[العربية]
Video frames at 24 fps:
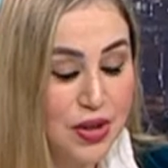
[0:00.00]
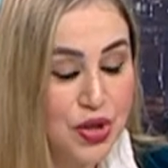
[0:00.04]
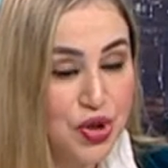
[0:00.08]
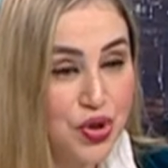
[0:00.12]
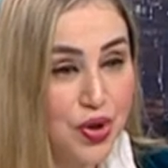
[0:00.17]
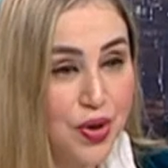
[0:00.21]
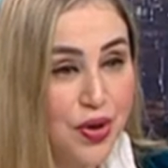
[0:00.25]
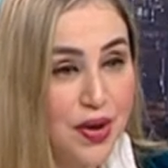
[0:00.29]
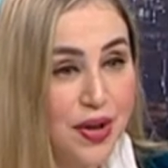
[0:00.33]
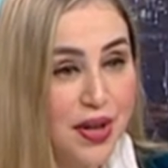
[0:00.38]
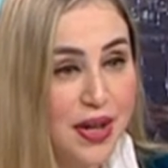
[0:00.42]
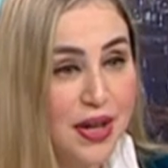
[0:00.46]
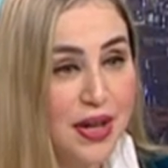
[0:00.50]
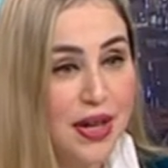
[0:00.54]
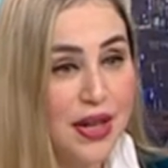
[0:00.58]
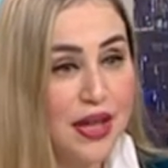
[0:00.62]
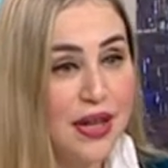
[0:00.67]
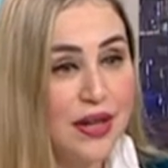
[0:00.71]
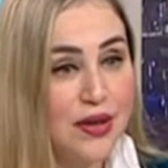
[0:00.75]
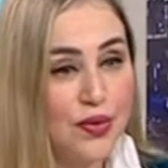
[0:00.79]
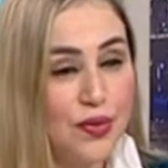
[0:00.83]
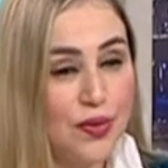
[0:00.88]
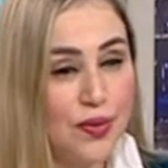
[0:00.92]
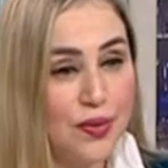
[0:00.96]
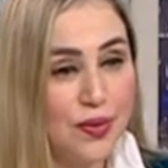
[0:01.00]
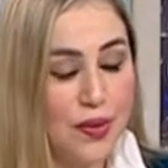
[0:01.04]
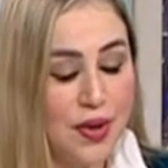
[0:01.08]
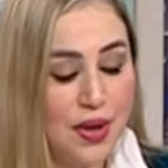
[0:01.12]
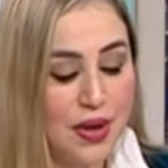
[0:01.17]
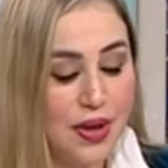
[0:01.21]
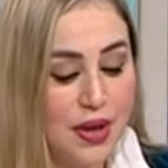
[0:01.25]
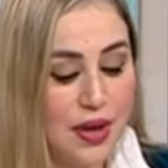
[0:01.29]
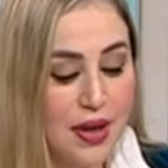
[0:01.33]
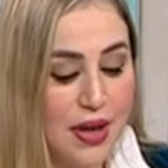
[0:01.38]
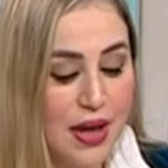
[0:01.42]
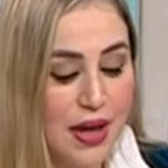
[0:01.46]
اشار الى انه آه،
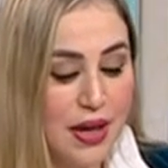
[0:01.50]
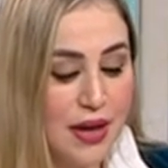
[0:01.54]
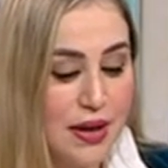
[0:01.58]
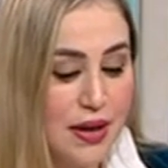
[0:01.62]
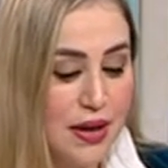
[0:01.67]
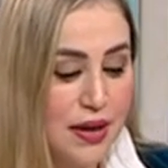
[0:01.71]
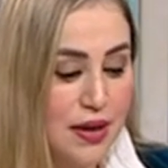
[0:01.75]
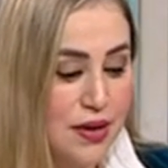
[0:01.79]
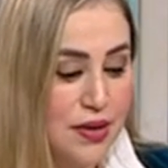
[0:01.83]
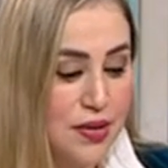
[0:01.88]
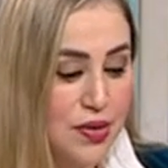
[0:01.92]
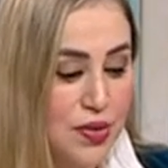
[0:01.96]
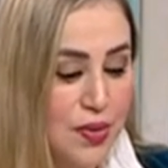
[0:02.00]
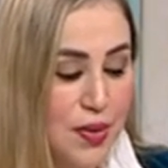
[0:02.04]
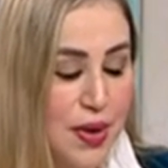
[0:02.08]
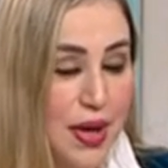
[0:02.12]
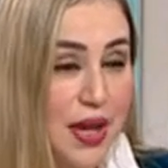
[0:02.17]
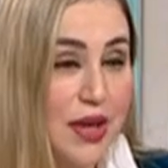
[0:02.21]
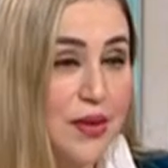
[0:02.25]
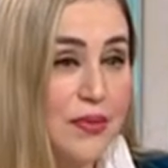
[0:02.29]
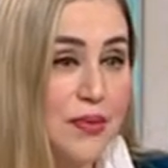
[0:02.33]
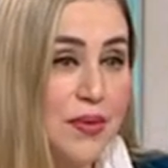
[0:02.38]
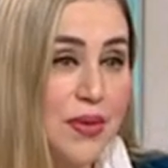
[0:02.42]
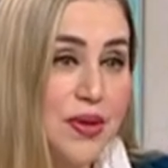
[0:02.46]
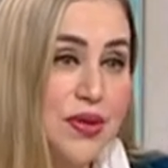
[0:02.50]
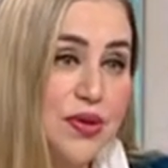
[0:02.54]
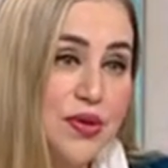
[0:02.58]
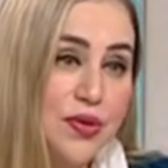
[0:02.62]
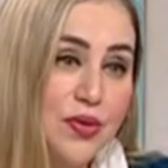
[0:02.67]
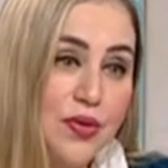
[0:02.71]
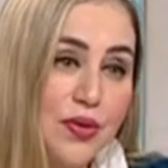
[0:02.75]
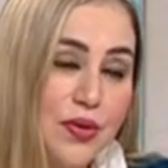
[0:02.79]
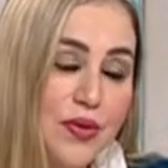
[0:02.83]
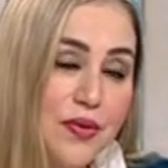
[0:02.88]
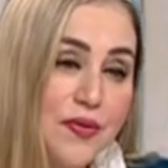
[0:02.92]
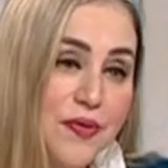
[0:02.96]
يعني سكان مصر
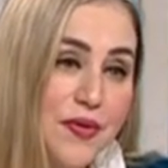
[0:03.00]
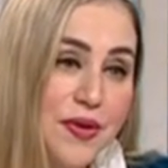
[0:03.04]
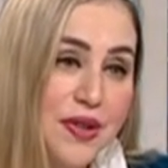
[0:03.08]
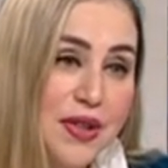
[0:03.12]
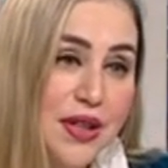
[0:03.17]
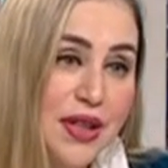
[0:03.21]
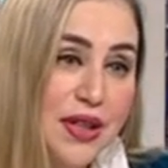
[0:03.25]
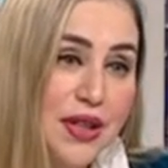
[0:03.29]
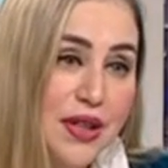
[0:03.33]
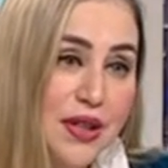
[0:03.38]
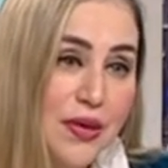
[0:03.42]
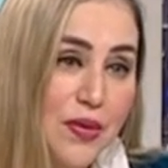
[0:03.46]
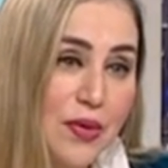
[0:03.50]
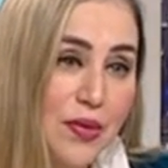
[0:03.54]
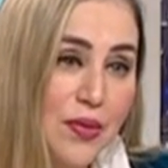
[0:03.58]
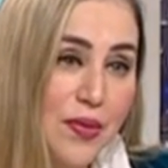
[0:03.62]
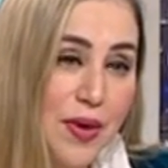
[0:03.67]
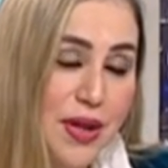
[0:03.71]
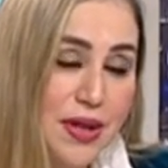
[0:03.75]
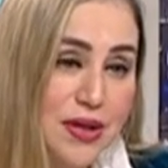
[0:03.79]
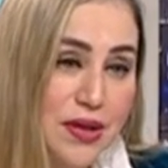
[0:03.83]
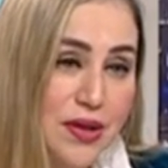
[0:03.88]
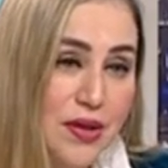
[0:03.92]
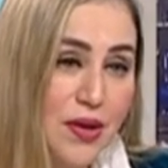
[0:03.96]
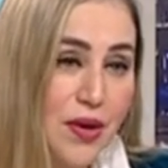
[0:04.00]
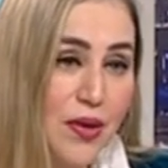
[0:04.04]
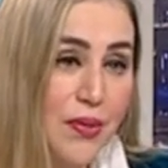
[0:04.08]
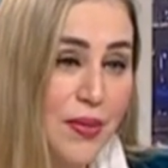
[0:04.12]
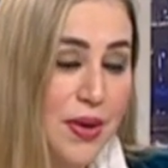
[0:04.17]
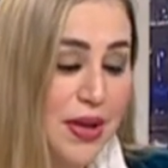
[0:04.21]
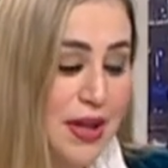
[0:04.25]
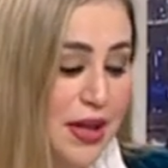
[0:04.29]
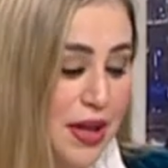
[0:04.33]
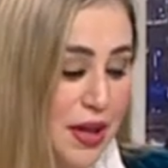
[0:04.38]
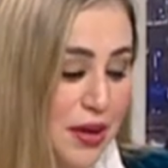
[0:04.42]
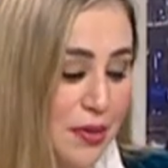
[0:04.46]
كلهم في الدلتا والوادي هم
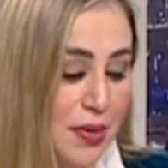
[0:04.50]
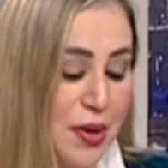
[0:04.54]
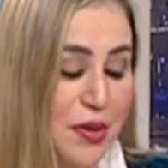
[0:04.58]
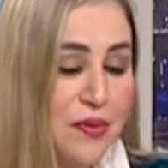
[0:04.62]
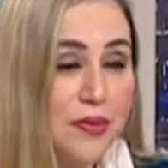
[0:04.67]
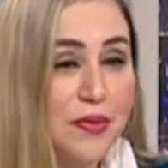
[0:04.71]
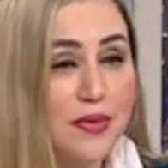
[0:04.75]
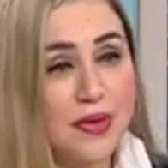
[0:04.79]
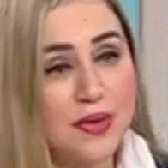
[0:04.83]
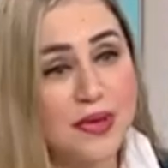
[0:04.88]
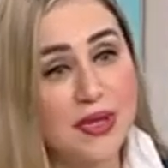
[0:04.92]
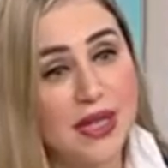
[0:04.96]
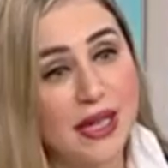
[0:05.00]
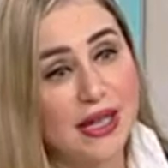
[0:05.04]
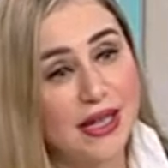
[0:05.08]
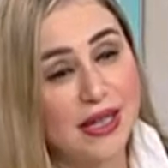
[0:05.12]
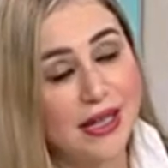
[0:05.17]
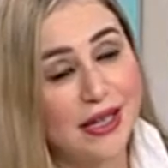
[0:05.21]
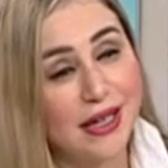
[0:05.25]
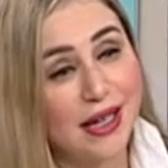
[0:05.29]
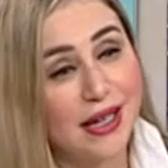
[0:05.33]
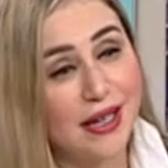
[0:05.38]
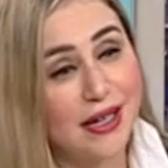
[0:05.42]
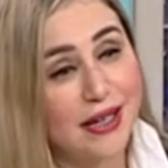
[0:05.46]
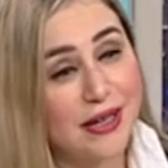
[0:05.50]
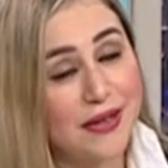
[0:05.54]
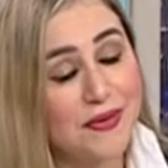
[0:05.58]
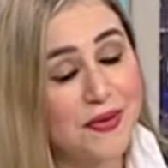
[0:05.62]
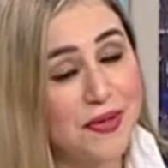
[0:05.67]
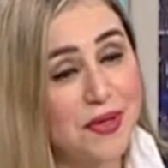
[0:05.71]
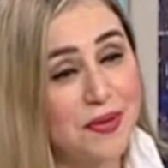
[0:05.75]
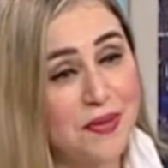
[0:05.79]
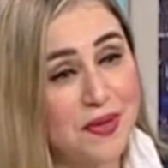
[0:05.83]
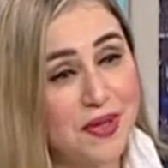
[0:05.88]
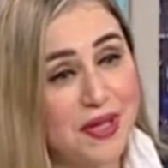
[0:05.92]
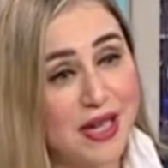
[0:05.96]
تقريبا ساكنين على
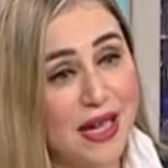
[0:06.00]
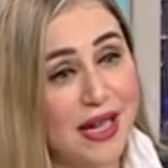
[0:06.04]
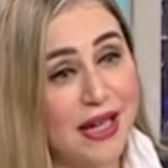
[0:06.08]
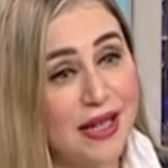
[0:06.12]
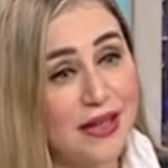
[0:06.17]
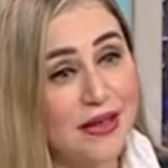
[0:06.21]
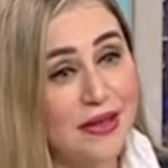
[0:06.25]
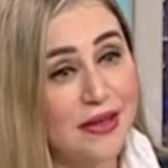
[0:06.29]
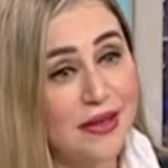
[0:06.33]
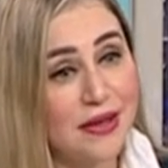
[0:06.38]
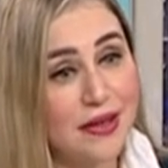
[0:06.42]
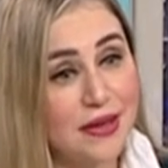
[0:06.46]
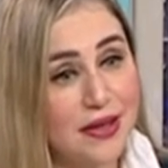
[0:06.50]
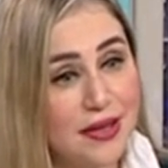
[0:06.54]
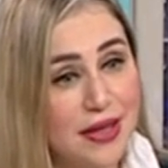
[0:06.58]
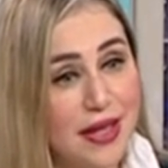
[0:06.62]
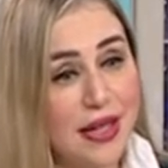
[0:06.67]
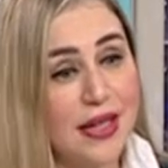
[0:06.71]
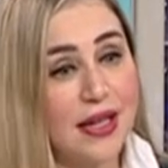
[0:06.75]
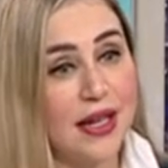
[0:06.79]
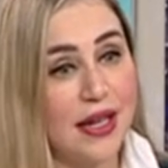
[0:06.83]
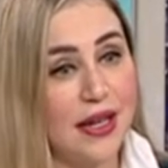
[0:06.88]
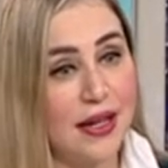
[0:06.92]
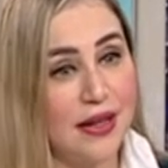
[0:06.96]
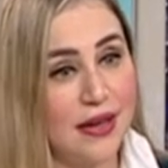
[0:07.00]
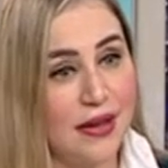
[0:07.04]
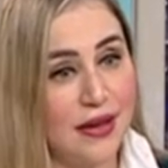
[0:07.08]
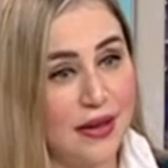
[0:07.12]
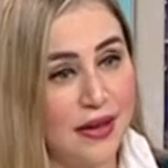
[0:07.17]
نفس مساحه سيناء.